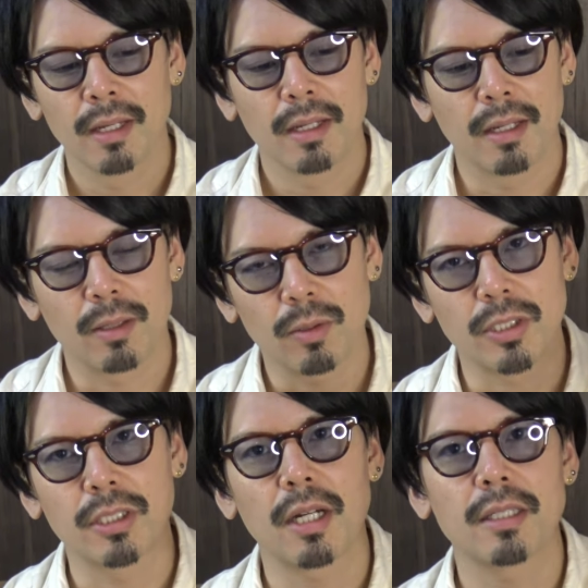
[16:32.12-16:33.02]
えーと、
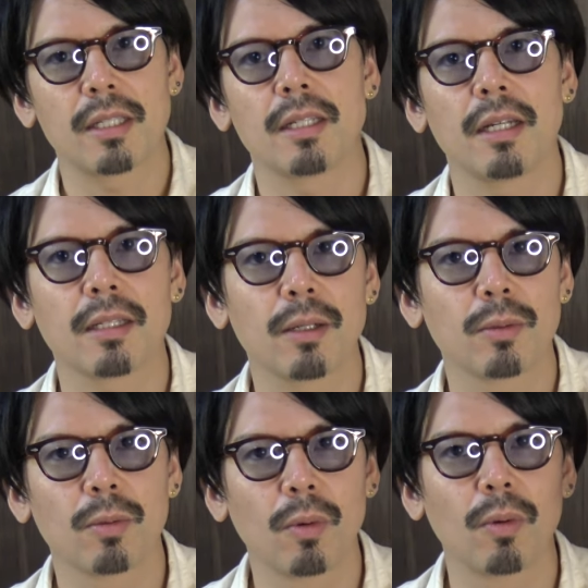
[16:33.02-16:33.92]
紫外線に当たる
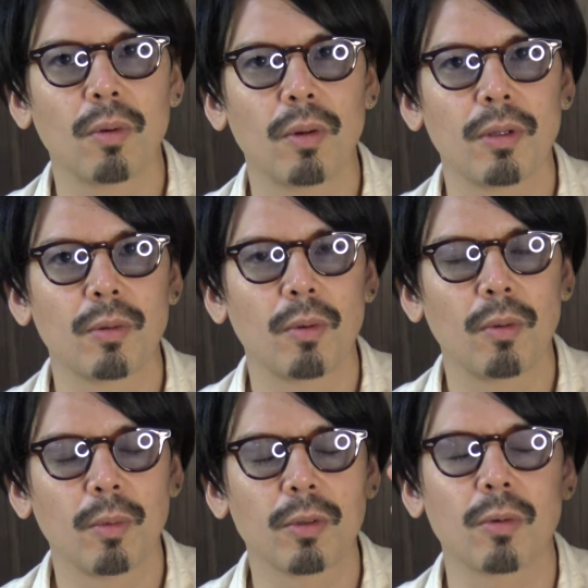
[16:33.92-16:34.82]
と,、えーと
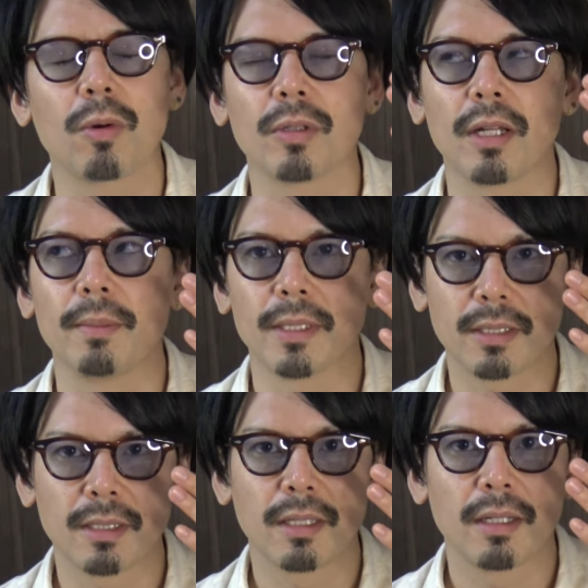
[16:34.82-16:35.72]
もっと濃くなりま
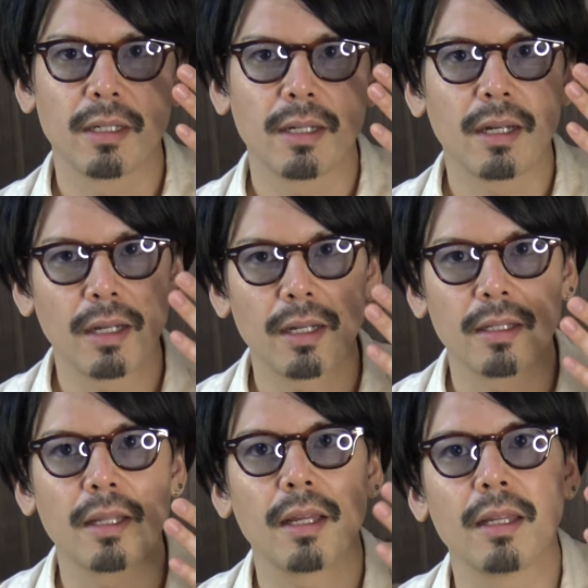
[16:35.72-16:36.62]
す、は
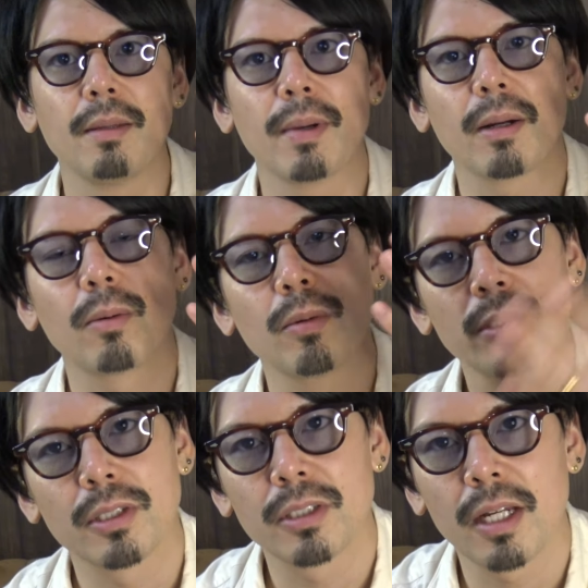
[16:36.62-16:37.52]
い、で今こう
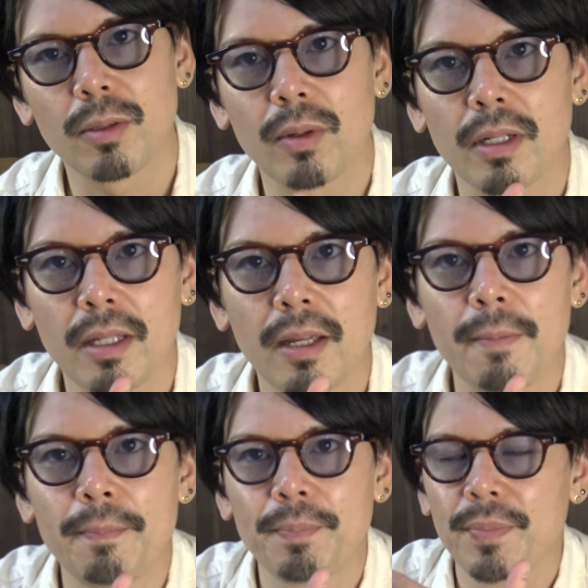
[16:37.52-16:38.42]
室内とかで
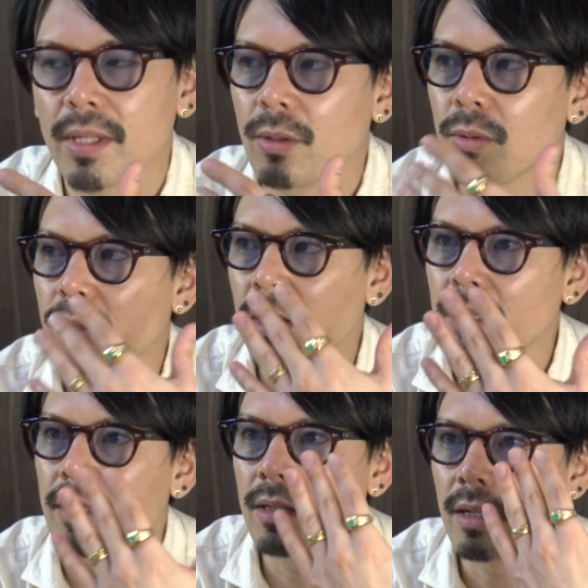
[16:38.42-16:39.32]
夜か
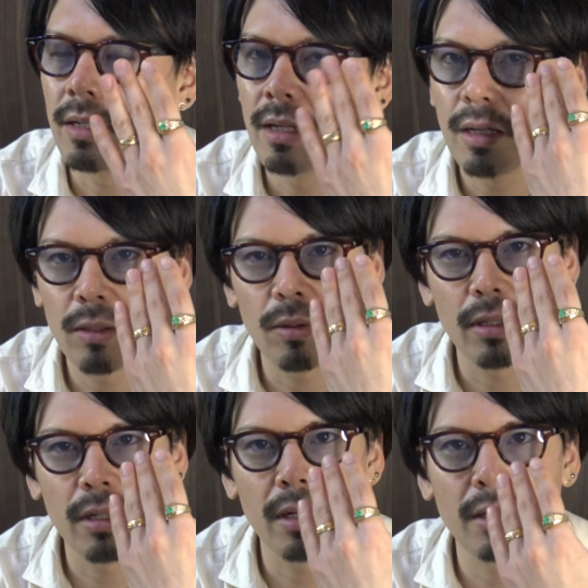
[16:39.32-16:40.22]
けてたり部屋とか
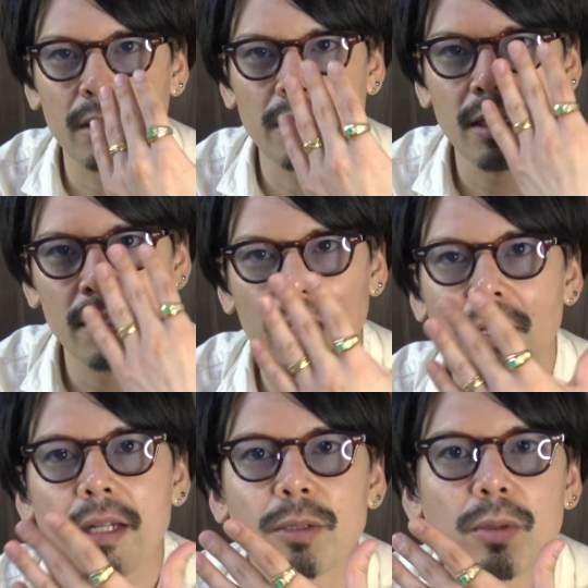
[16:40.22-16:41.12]
でかけて紫外線が
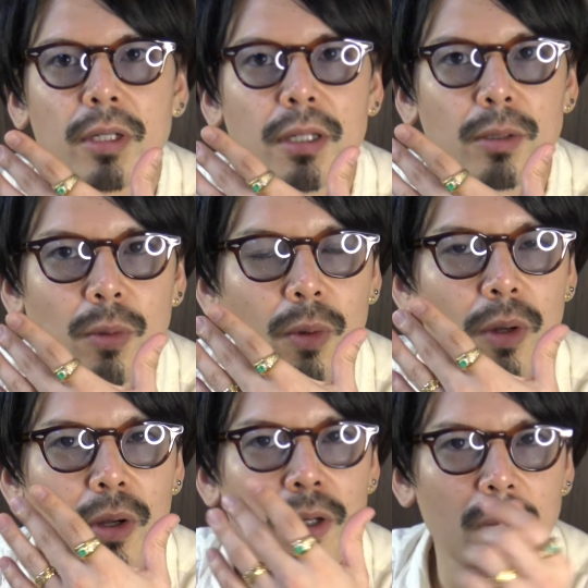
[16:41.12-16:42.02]
ない状態だと
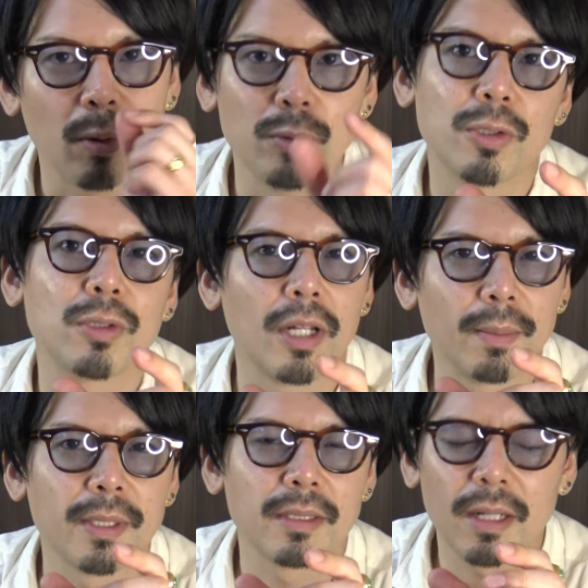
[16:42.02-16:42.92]
結構薄くなり
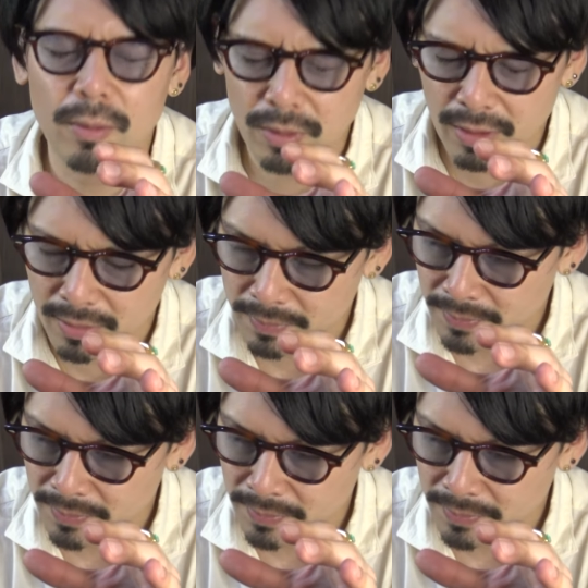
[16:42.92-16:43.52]
ますなので